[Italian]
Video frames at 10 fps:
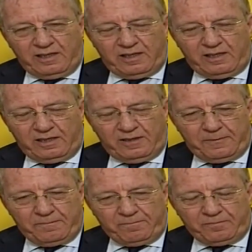
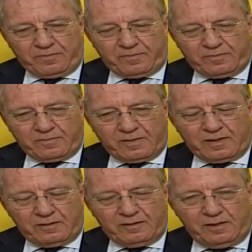
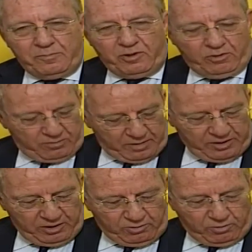ehm, del mio
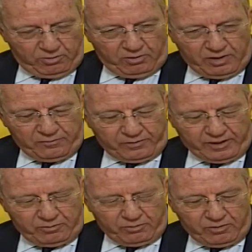amico
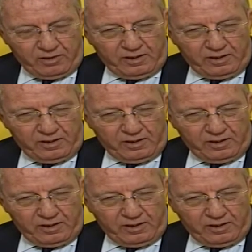Alfredo